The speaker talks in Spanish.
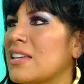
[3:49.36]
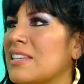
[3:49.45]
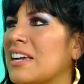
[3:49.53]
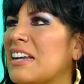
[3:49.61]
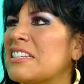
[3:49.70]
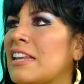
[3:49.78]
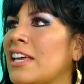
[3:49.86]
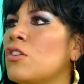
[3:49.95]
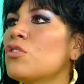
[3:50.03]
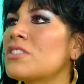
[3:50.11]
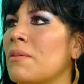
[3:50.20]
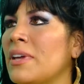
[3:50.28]
Está encarcelada
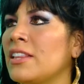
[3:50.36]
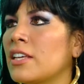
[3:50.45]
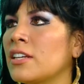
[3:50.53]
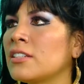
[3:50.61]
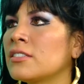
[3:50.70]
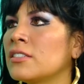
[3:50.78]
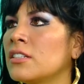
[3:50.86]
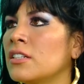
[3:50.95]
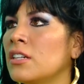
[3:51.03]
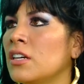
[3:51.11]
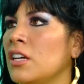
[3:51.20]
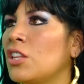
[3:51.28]
injustamente.
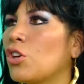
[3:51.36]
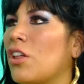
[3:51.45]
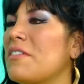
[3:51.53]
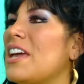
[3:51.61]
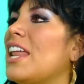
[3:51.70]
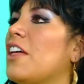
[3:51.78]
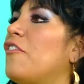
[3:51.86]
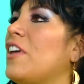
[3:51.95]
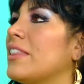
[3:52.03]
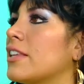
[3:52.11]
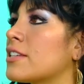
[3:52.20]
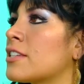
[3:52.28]
Y todavía la
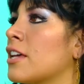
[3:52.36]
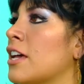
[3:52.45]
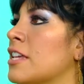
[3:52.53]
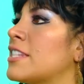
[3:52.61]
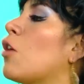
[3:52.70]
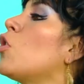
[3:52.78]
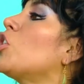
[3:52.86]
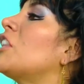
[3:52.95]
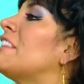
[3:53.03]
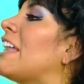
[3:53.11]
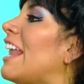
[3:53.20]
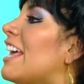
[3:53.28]
defiendes. ¡Seguro
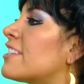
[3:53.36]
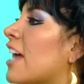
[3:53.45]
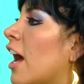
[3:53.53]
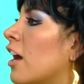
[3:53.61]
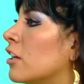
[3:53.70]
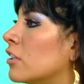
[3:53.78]
te interesa!